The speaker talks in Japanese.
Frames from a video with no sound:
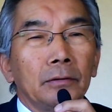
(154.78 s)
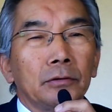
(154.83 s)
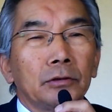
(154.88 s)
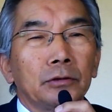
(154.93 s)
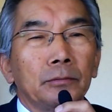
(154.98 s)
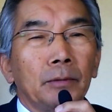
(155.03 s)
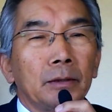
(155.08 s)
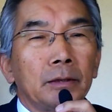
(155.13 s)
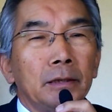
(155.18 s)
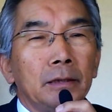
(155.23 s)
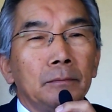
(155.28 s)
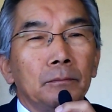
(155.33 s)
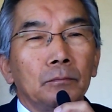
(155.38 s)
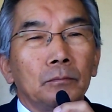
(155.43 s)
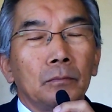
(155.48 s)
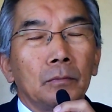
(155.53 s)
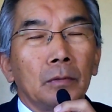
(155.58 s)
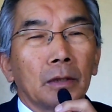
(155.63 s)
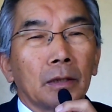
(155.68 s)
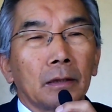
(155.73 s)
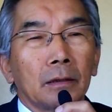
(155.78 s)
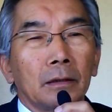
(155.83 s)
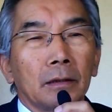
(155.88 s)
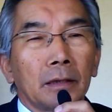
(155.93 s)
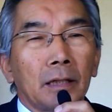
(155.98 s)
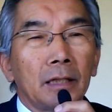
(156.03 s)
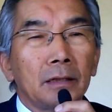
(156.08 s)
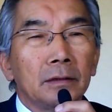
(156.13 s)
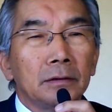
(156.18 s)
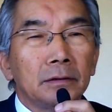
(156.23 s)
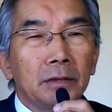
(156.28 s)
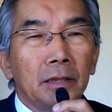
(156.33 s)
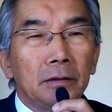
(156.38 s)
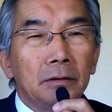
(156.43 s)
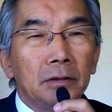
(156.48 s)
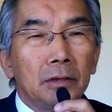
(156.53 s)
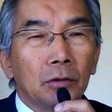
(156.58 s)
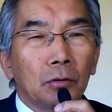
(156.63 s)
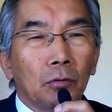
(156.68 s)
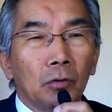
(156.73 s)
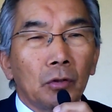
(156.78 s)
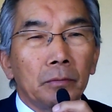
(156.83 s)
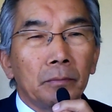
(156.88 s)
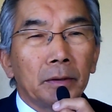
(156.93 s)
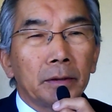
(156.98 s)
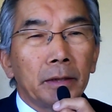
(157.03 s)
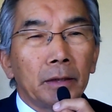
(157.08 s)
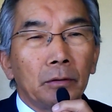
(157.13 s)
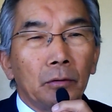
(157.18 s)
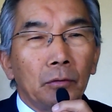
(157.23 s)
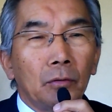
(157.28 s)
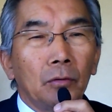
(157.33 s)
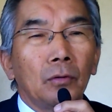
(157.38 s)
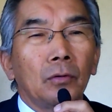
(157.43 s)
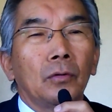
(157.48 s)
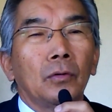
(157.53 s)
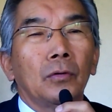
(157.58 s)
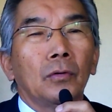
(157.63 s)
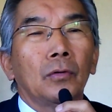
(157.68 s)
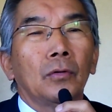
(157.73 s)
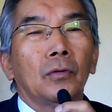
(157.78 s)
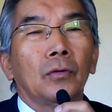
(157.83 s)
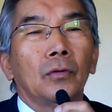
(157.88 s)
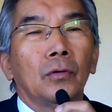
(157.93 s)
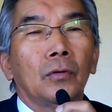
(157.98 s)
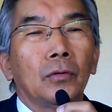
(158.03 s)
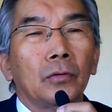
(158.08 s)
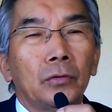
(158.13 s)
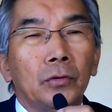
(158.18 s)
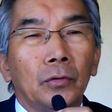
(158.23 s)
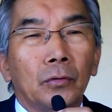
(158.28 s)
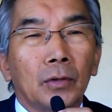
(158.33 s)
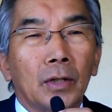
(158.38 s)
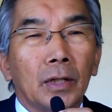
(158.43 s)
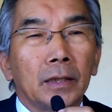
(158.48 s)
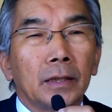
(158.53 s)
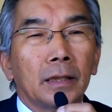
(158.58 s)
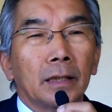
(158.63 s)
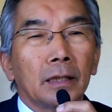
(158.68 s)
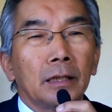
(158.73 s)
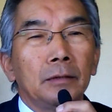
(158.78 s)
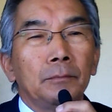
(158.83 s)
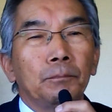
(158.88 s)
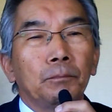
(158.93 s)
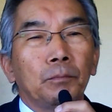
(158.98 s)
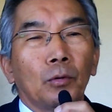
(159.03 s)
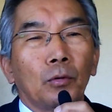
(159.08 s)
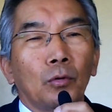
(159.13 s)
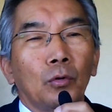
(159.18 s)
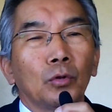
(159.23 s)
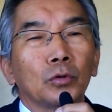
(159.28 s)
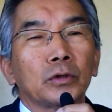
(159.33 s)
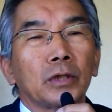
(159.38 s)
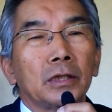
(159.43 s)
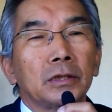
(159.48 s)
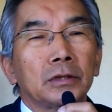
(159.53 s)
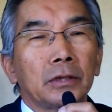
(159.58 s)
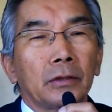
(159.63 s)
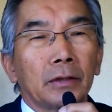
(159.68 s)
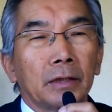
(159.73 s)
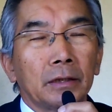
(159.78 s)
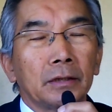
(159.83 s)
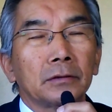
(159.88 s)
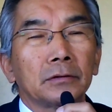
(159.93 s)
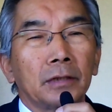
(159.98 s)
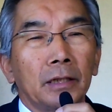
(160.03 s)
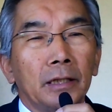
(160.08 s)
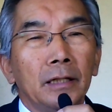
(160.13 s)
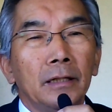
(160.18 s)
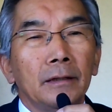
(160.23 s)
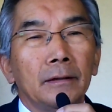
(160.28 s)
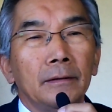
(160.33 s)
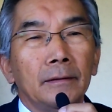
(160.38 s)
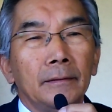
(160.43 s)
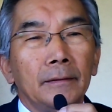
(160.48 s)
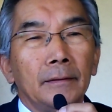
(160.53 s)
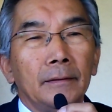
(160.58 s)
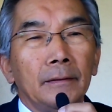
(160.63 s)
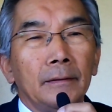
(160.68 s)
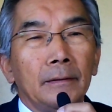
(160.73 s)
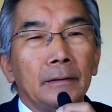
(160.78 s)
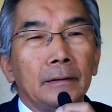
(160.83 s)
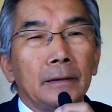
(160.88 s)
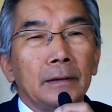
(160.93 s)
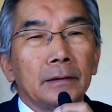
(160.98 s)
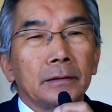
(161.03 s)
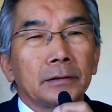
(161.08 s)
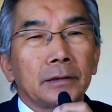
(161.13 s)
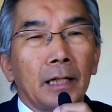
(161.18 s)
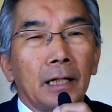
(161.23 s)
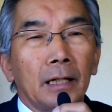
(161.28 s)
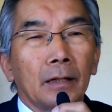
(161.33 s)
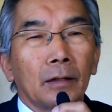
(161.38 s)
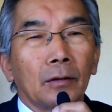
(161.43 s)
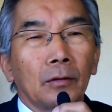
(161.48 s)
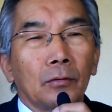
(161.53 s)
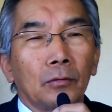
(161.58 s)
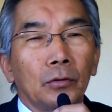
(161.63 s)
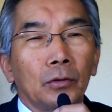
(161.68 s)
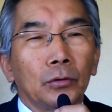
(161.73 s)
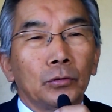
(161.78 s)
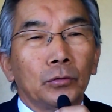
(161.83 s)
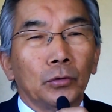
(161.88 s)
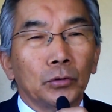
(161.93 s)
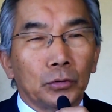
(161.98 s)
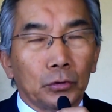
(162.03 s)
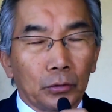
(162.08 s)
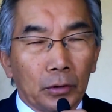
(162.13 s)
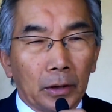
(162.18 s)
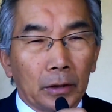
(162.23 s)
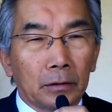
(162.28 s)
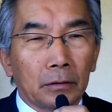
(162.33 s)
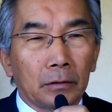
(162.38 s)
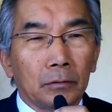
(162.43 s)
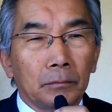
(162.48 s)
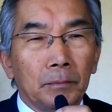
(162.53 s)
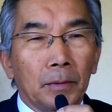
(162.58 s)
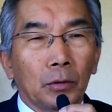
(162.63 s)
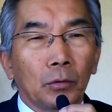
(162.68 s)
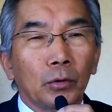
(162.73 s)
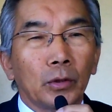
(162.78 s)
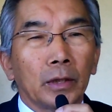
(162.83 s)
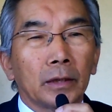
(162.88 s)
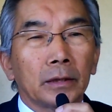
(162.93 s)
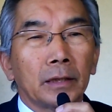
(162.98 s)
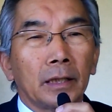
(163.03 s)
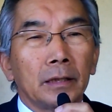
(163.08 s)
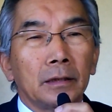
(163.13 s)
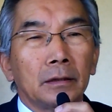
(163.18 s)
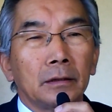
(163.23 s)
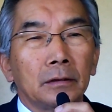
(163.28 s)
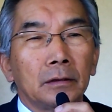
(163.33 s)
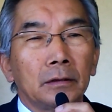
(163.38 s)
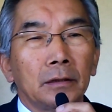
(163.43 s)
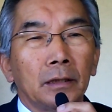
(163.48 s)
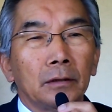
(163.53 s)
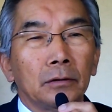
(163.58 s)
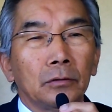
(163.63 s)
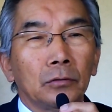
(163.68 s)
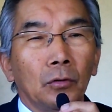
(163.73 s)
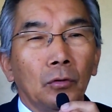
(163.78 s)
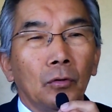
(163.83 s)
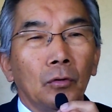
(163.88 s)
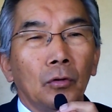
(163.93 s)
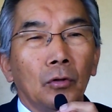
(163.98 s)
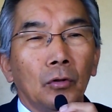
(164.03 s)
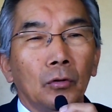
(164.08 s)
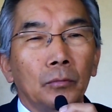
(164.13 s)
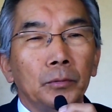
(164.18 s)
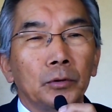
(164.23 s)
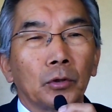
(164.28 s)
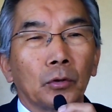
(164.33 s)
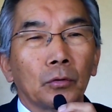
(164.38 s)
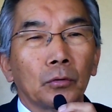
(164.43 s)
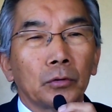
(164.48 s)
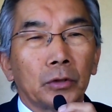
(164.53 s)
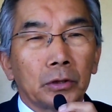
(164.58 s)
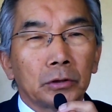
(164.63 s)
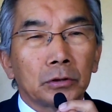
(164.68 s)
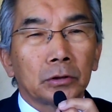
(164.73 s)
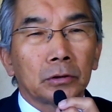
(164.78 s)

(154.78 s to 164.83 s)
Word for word: つまり完全にこれまでの了解から一歩後退したわけですねさあこれをどうするか、まあ、これが第1点の見どころで